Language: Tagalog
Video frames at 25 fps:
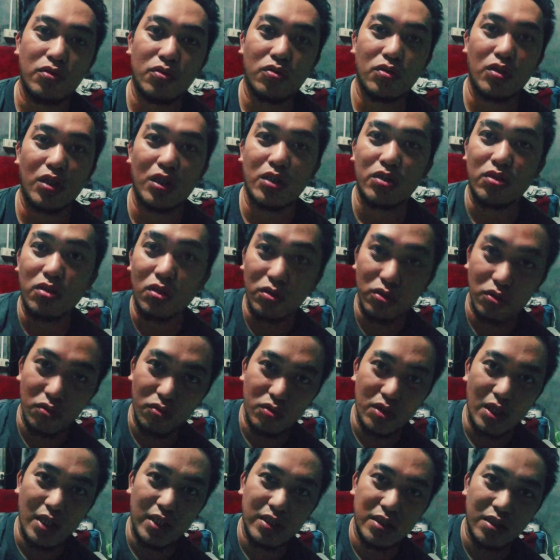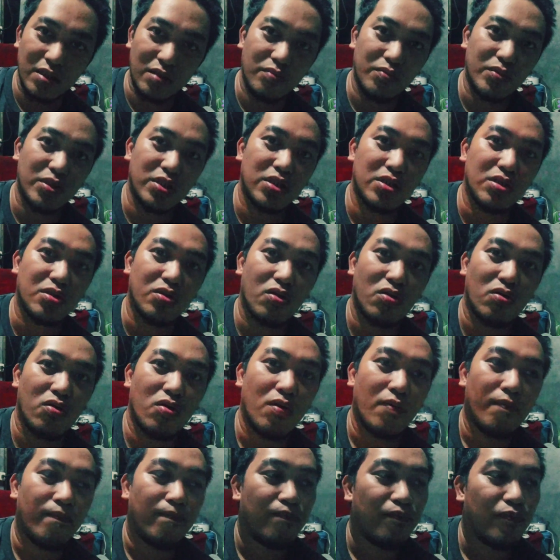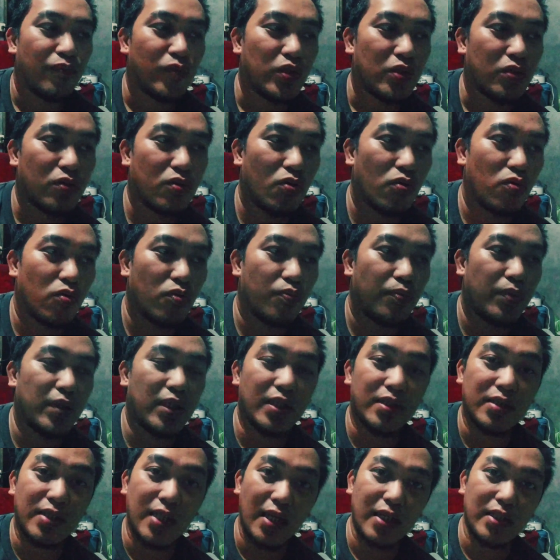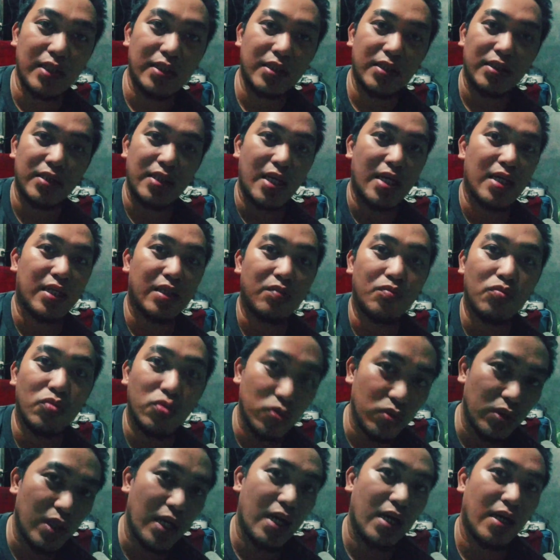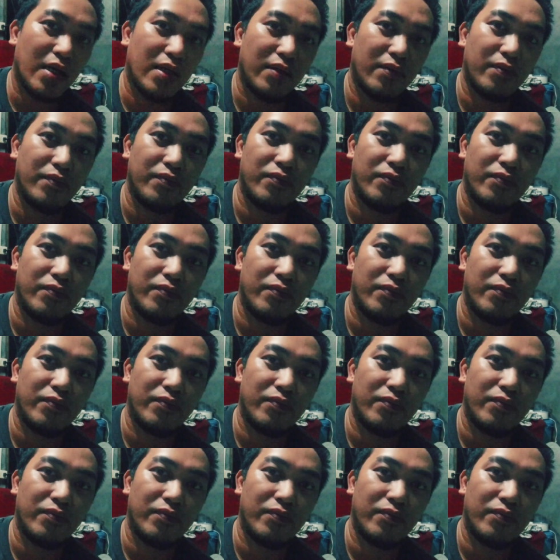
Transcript: yung, ito, yung ice cream machine ko. So, pinadala niya sa akin muna.